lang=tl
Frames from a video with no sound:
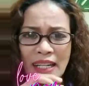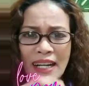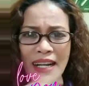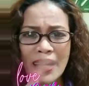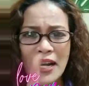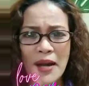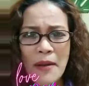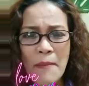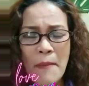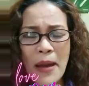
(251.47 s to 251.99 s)

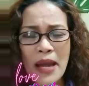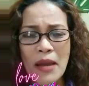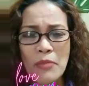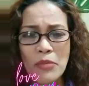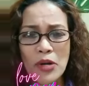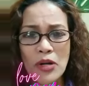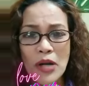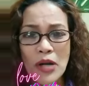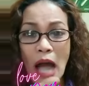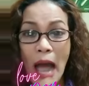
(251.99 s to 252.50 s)
Alam mo,
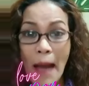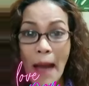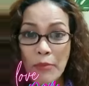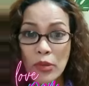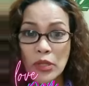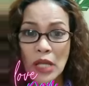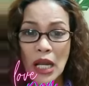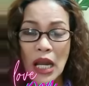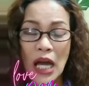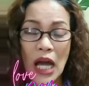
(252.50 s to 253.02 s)
hahabol na lang
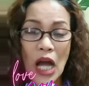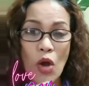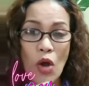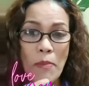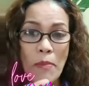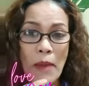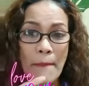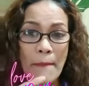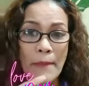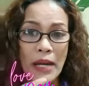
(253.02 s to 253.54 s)
ako
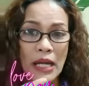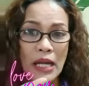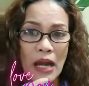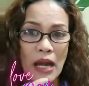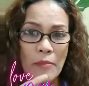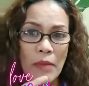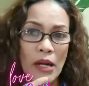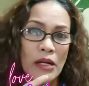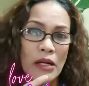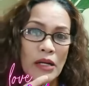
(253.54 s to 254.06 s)
mamaya,
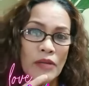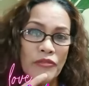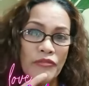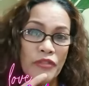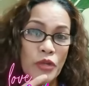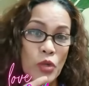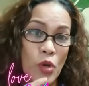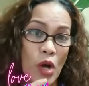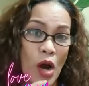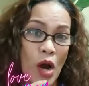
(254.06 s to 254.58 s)
mga few
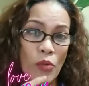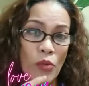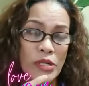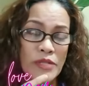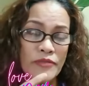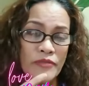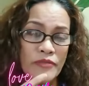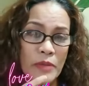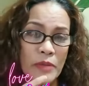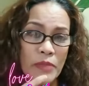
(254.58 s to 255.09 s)
hours from
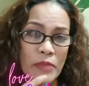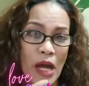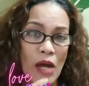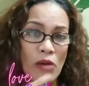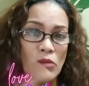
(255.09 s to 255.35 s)
now.